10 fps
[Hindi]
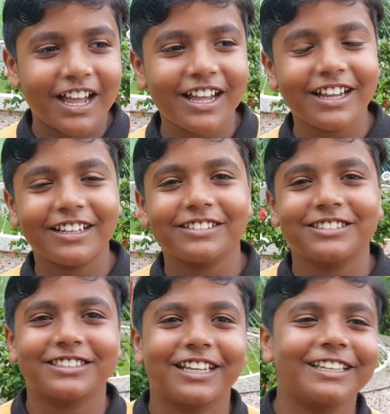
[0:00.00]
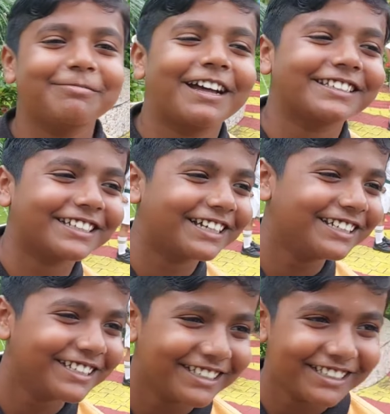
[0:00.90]
हाँ सही बात है
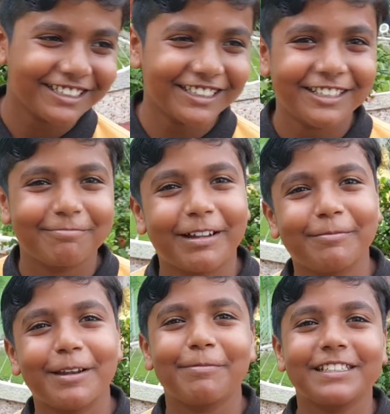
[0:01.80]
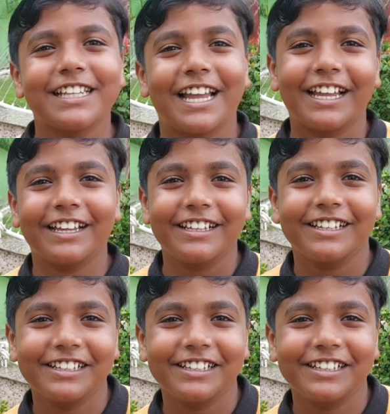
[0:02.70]
तो चलिए फिर तो से है,